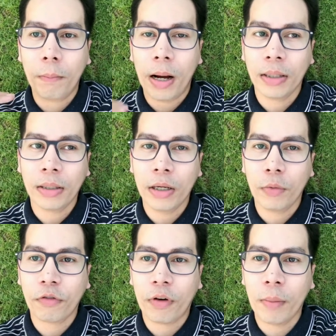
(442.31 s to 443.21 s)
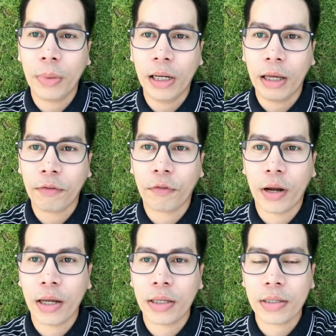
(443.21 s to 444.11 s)
bonding with family and
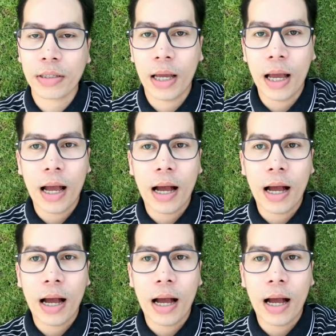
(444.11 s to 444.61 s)
friends.